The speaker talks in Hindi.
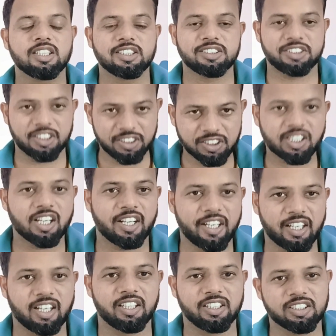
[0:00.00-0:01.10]
चेंज करेगा
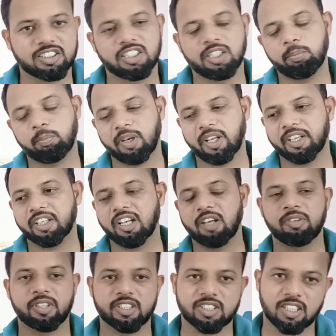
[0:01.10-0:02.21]
नहीं सेम प्लेइंग
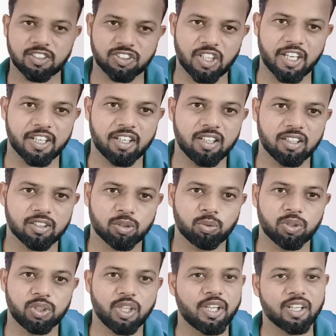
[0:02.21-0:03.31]
इलेवन के साथ जाएगा क्योंकि
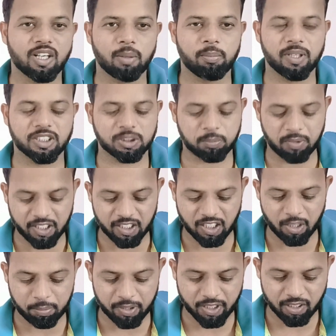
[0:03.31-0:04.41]
ये इनका बेस्ट प्लेइंग
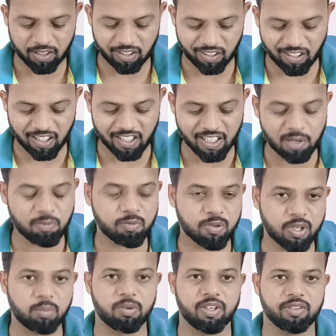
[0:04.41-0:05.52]
इलेवन है लेकिन फिर
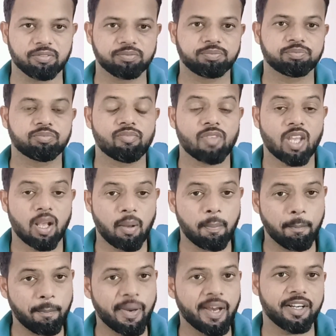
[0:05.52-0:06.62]
भी
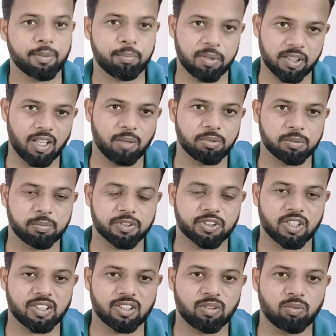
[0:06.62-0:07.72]
मैं एक बदलाव इसमें
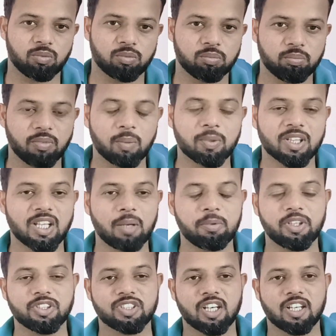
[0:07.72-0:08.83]
चाहता हूँ मैं बदलाव
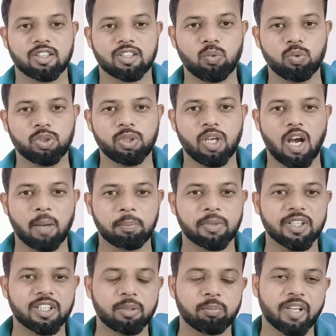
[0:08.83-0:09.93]
ये चाहता कि आपकी
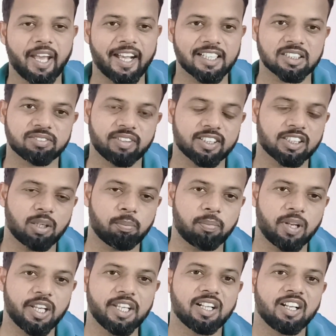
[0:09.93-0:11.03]
टीम के एक्स फैक्टर
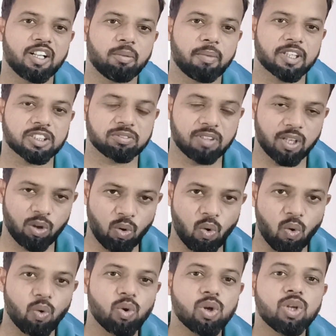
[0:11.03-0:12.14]
भले ही ग्लेन मैक्सवेल हों
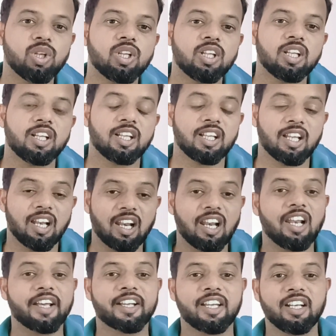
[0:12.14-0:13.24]

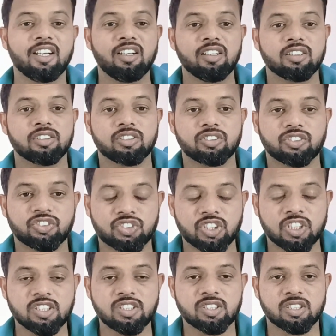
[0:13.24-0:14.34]
लेकिन
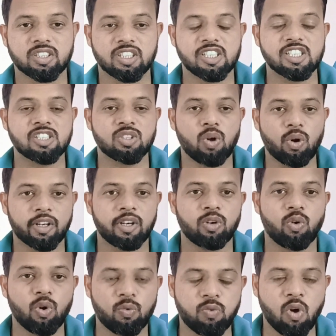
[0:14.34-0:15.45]
सिंस ही इज नॉट इन
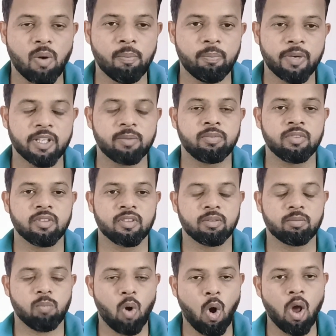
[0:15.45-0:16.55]
गुड फॉर्म विद
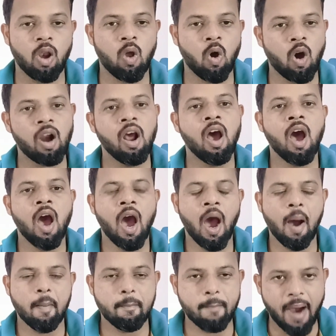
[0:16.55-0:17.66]
बॉल और
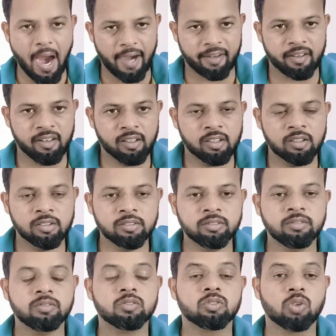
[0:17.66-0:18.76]
बैट
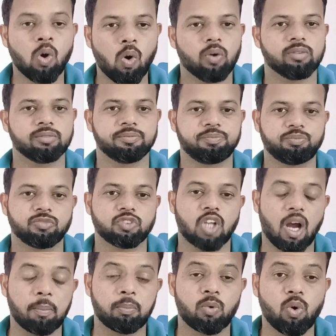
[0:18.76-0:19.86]
तो
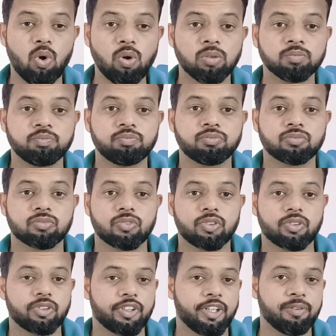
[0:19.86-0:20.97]
आपको
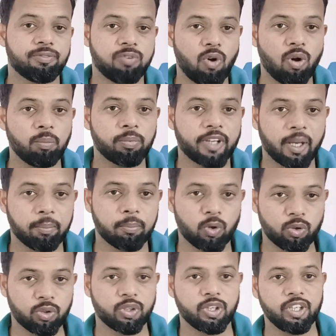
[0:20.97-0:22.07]
इनफॉर्म
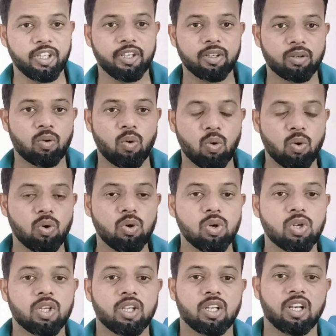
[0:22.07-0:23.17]
कैमरून ग्रीन को
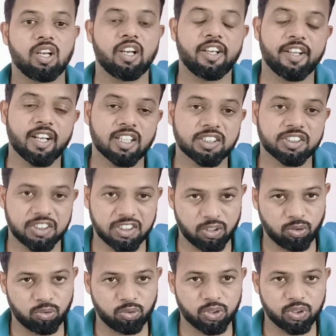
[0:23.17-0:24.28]
लेना चाहिए
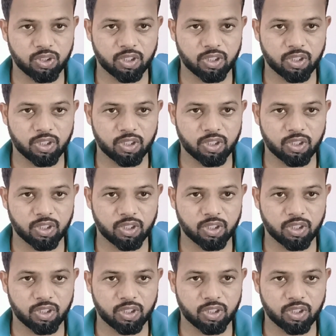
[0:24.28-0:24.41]
उनकी